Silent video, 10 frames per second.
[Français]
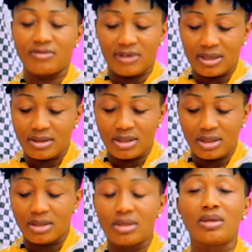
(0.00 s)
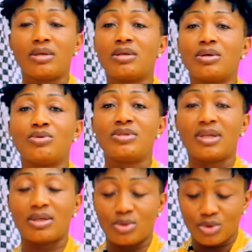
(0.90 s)
Voilà, qui, est aussi
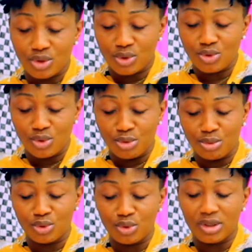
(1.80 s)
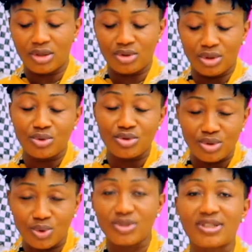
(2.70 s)
là, dont j'ai donné le numéro tout à l'heure, qui est le
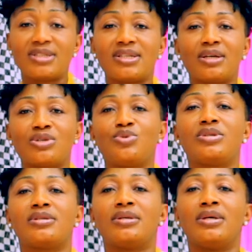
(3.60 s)
0758.